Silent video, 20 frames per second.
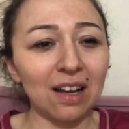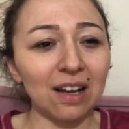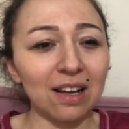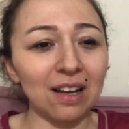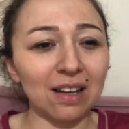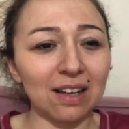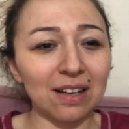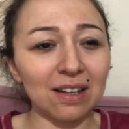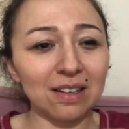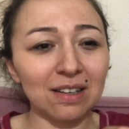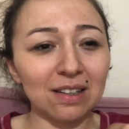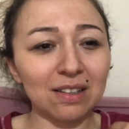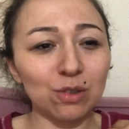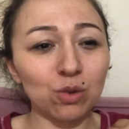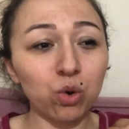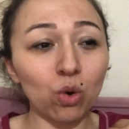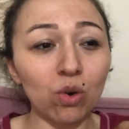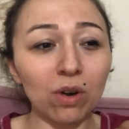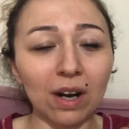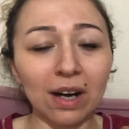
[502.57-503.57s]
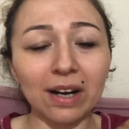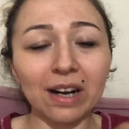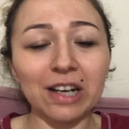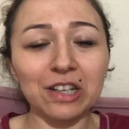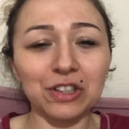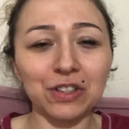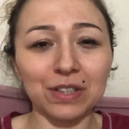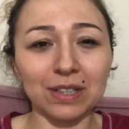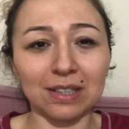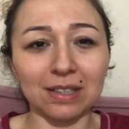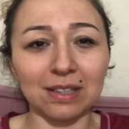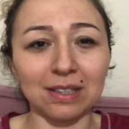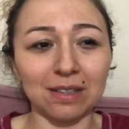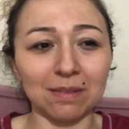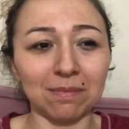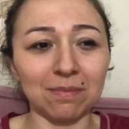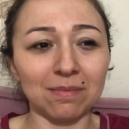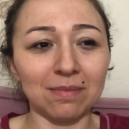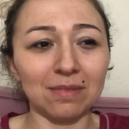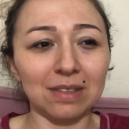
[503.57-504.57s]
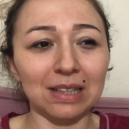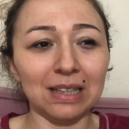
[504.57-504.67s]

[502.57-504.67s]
E, çok araştırdım.